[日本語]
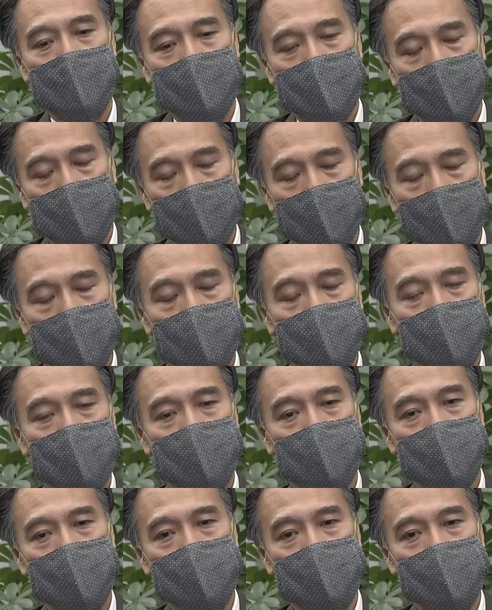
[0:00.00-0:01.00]
長野県は
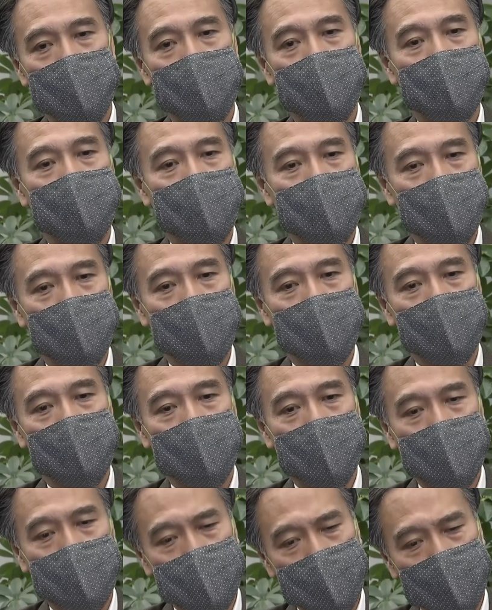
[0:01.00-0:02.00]
そういう地域
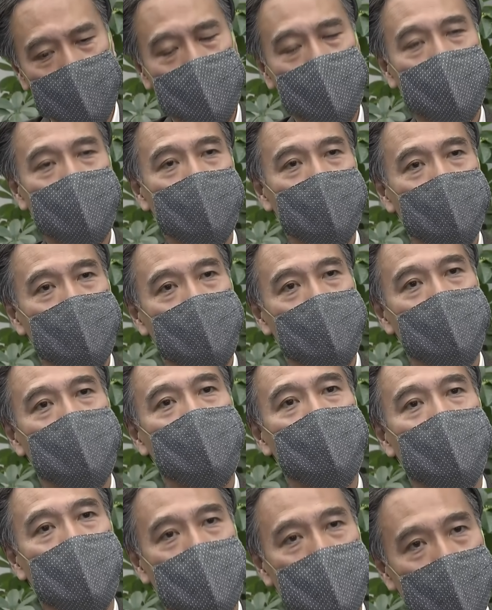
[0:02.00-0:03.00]
と、まあ、比較的あの
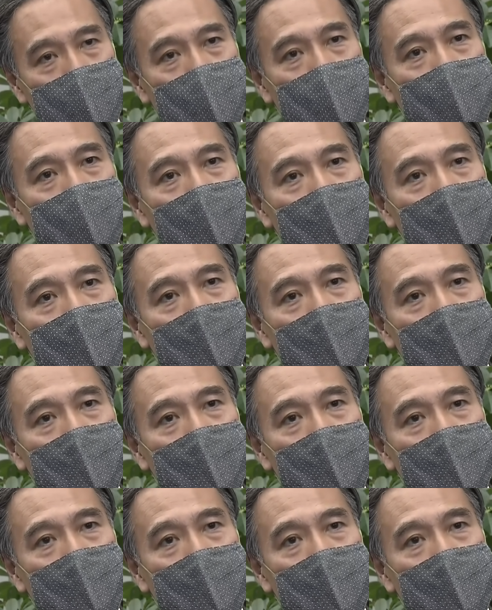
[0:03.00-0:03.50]
往来が